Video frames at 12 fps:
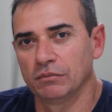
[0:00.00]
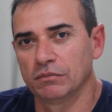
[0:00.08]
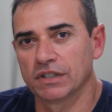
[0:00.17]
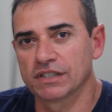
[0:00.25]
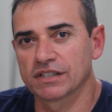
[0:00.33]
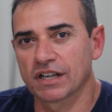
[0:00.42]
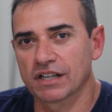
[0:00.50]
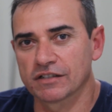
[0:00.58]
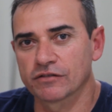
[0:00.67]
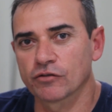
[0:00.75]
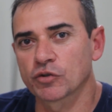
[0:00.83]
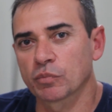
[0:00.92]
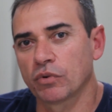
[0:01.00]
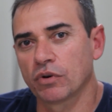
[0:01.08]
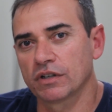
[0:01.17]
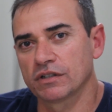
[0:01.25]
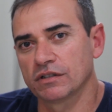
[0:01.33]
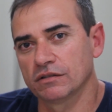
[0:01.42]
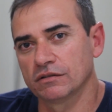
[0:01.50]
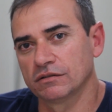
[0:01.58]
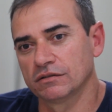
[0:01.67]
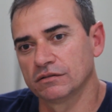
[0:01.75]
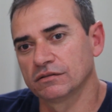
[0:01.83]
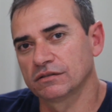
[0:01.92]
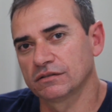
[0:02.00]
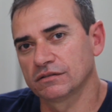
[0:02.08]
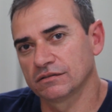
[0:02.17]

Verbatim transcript: mas graças ao esporte eu